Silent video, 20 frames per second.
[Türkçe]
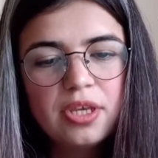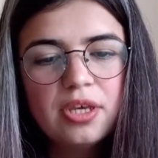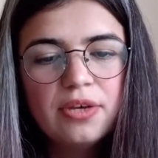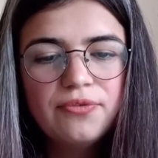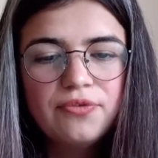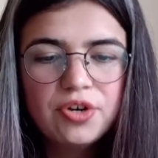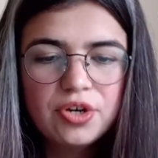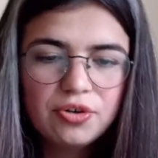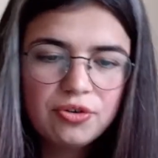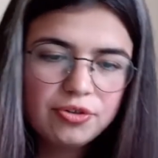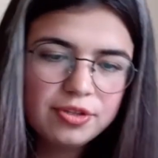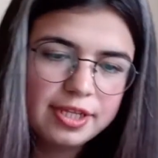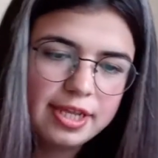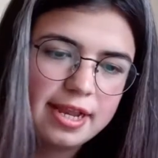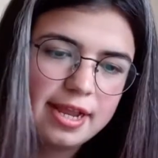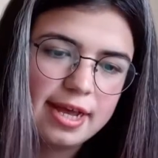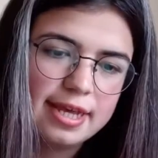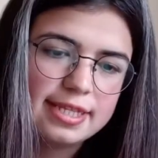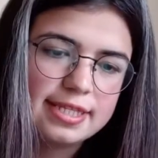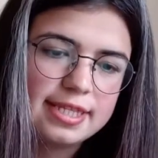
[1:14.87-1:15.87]
Fakülte ile
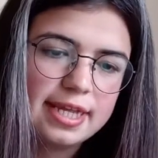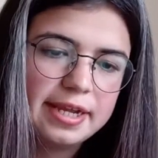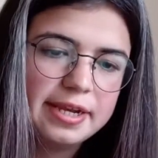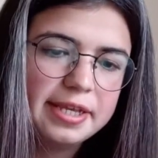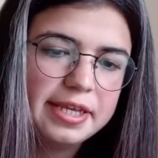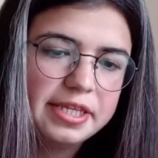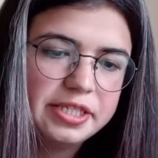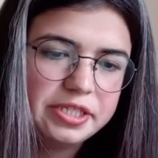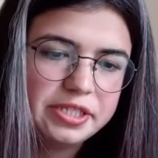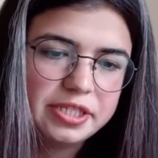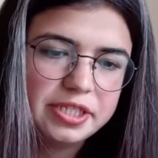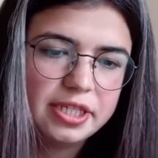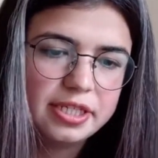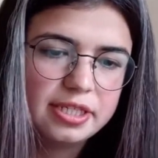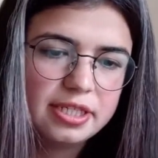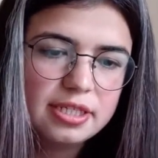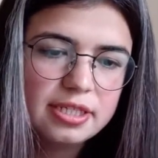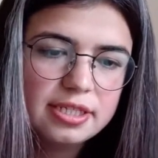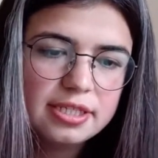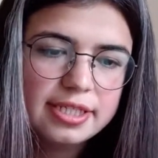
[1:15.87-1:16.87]
hastane iç
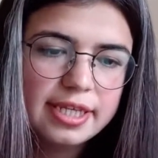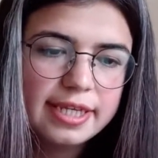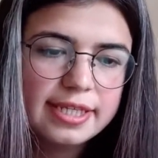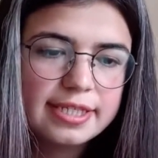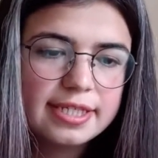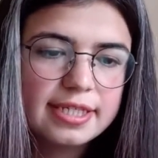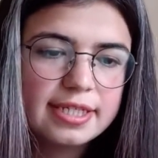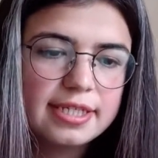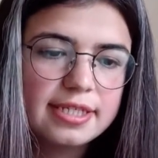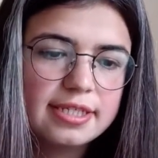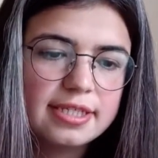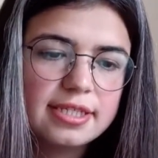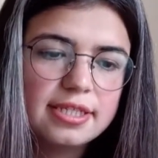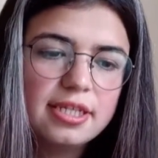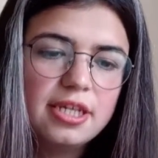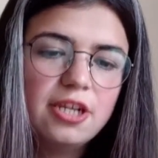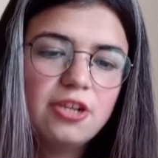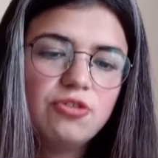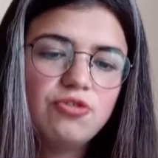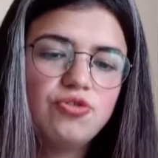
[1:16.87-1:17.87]
içedir. Tek sıkıntı
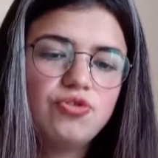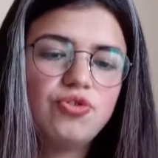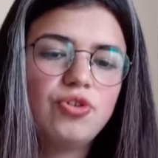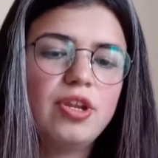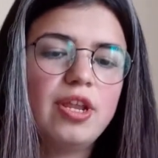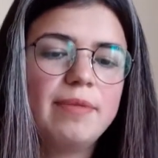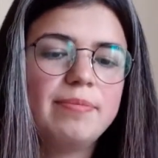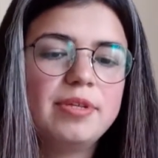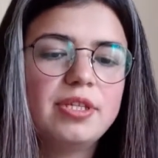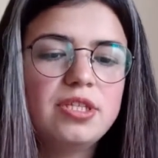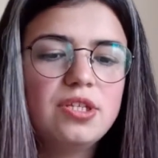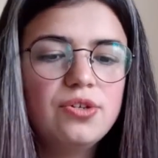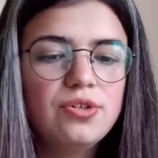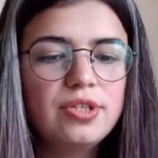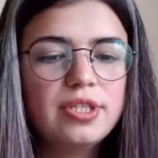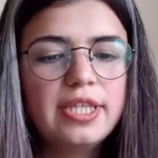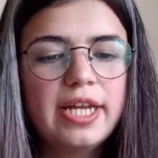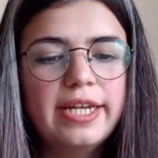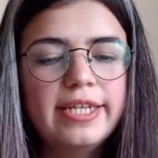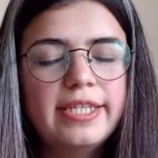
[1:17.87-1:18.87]
ilk 3 dönemde
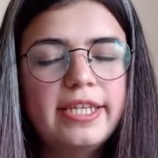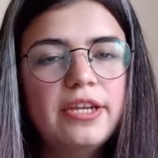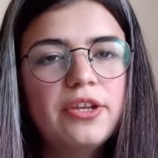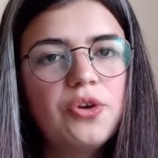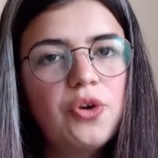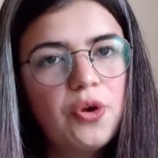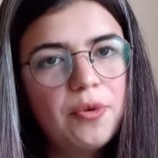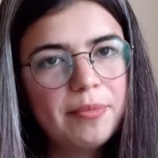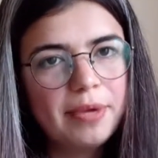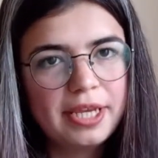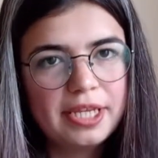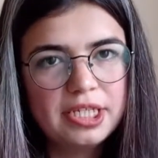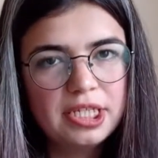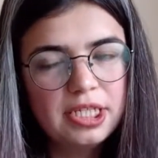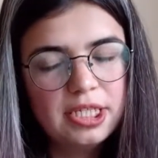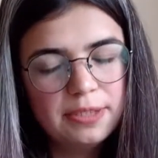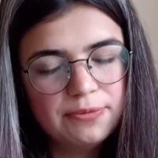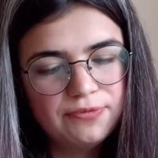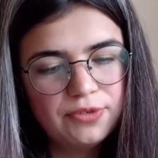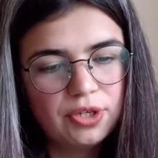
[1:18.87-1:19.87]
teorik dersleri görmek için
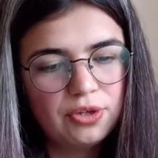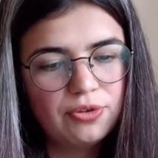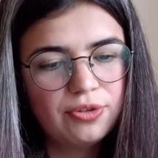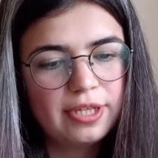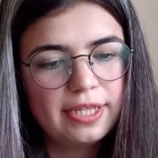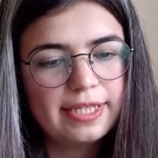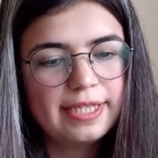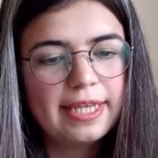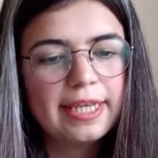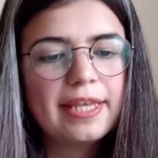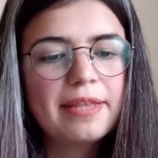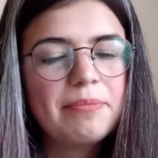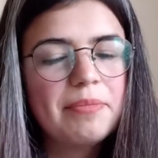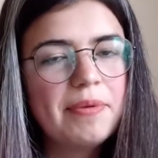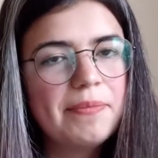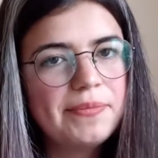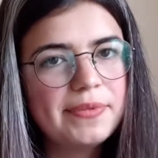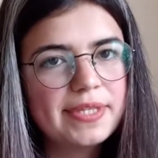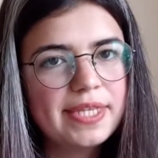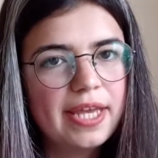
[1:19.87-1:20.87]
tıp fakültesine
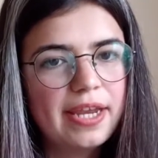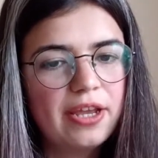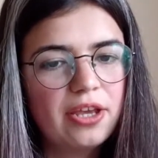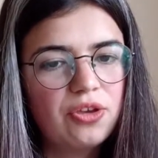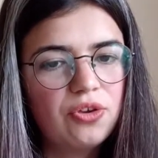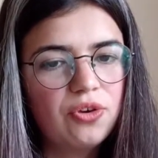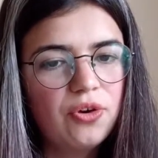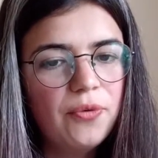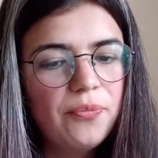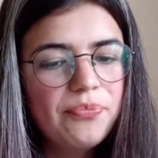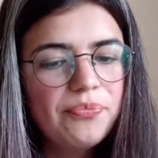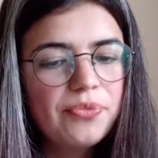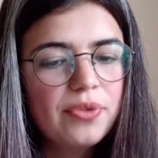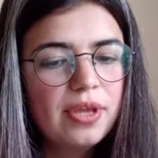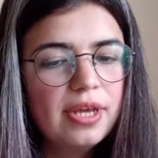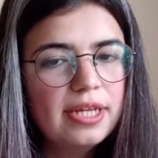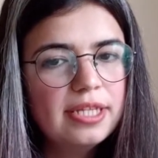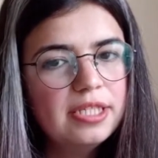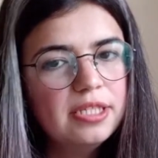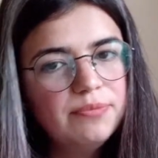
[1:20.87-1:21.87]
gitmemiz gerekiyor.
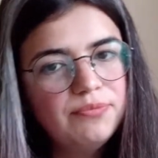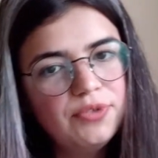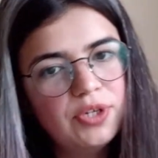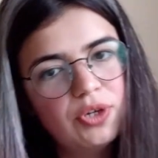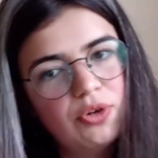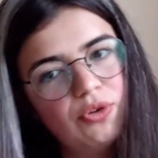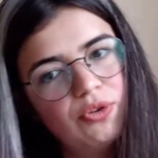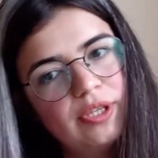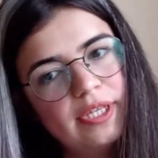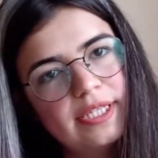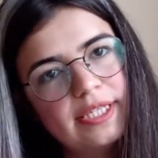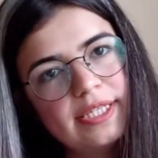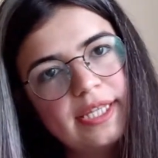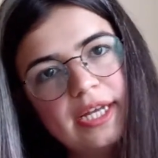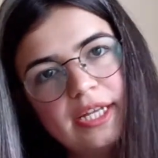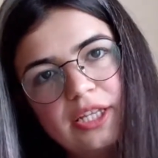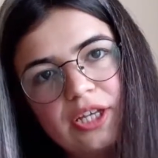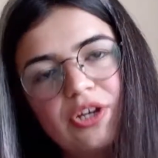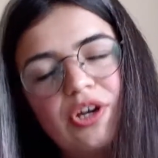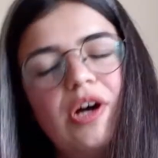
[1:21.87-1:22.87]
Tıp fakültesi de
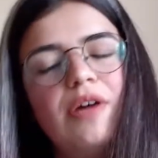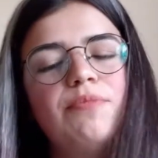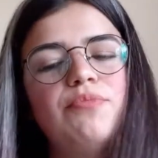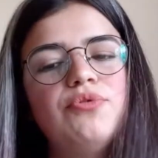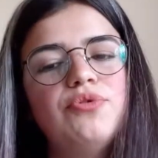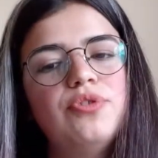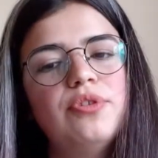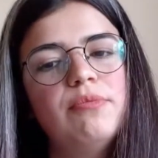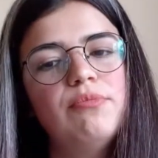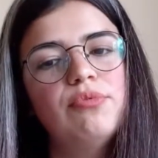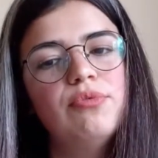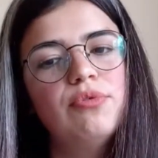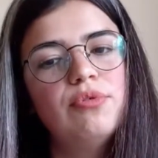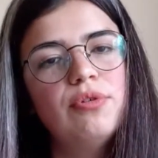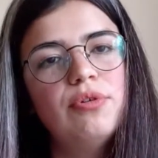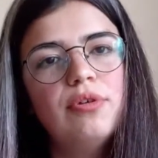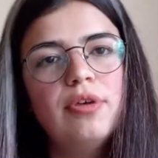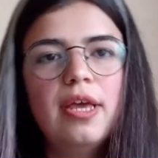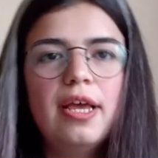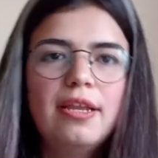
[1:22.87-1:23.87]
ana kampüste
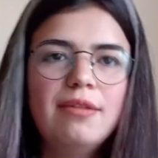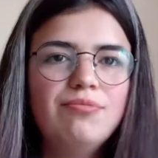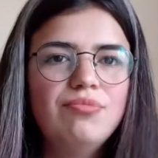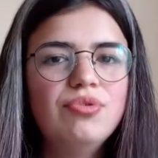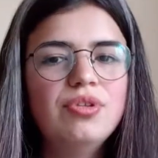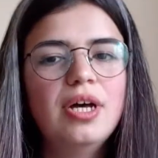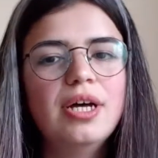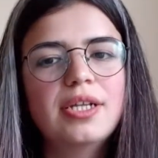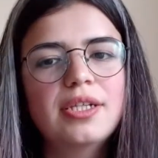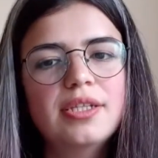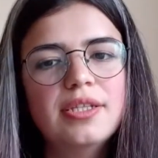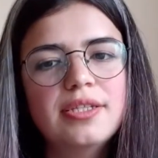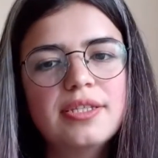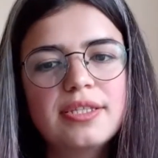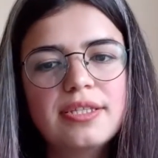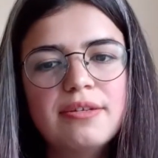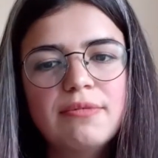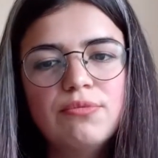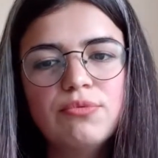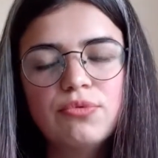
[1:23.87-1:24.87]
bulunuyor. Yani bu da
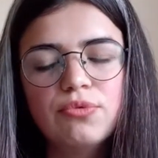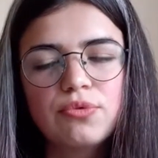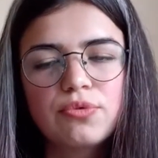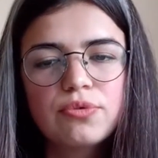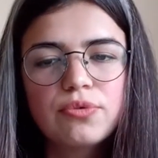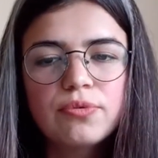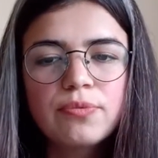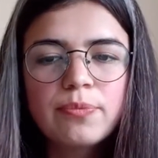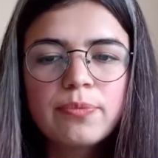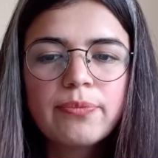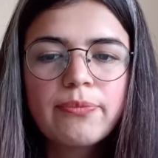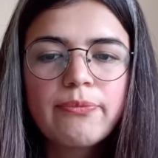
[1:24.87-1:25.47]
aklınızda bulunsun.